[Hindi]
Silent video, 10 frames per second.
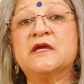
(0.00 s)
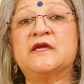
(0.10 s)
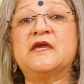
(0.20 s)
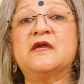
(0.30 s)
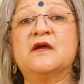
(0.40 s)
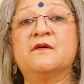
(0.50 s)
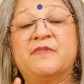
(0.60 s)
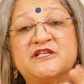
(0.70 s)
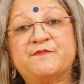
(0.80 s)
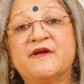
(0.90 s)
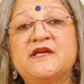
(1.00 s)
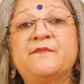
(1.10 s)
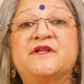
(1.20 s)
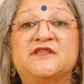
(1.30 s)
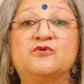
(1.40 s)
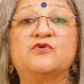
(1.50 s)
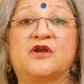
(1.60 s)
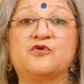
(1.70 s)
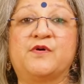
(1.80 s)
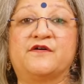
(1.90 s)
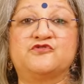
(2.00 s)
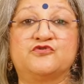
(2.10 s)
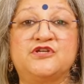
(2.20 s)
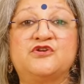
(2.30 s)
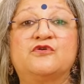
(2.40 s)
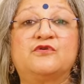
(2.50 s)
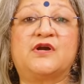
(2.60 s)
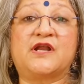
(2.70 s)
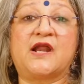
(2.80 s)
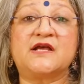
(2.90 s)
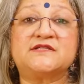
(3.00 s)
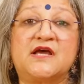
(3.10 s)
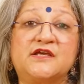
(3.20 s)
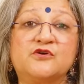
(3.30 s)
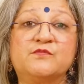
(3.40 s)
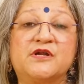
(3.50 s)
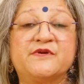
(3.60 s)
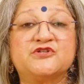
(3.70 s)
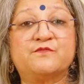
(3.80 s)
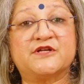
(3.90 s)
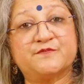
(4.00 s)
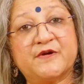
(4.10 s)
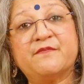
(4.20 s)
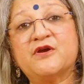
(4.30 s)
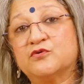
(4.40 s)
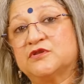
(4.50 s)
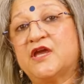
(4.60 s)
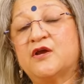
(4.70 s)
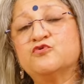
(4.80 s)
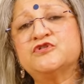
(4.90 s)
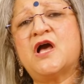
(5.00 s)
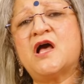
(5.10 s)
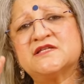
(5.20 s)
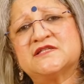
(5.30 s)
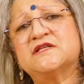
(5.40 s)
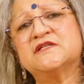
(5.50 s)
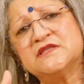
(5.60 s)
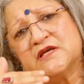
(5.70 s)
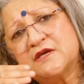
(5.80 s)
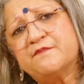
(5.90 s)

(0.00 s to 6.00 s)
कि बचपन के प्रतिकूल अनुभव जो ज़ीरो टू अठारह साल की उम्र में जो बचपन में होते हैं उसका असर ज़िंदगी